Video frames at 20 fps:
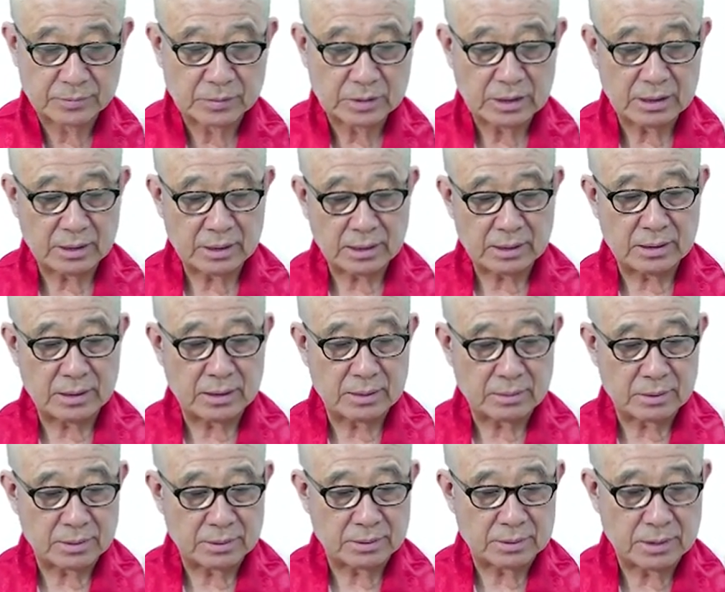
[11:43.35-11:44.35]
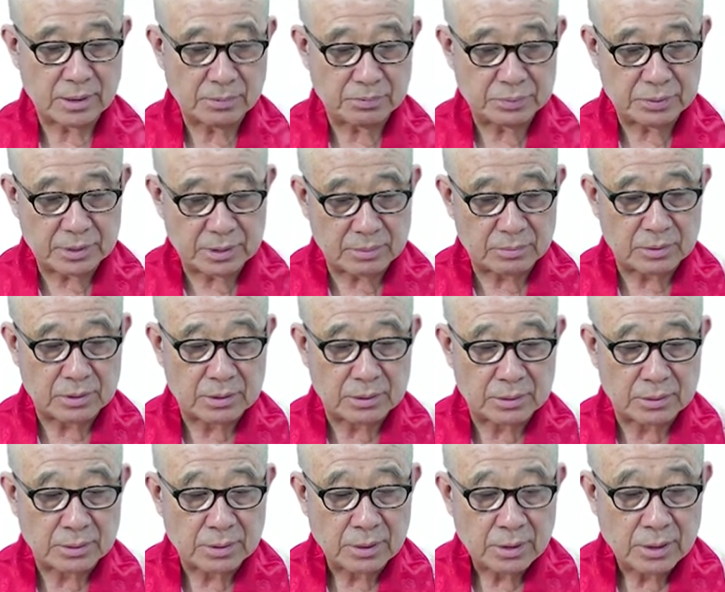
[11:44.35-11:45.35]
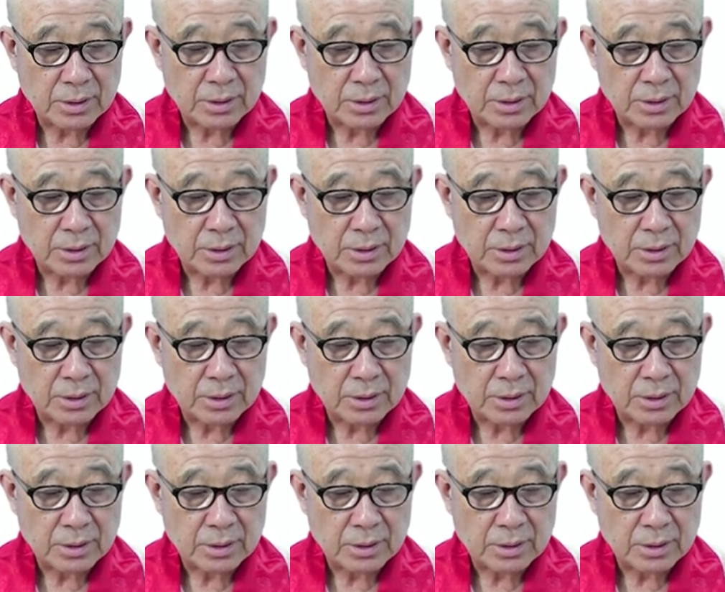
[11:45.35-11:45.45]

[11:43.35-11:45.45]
그러니까 이제 그 제프리 뭐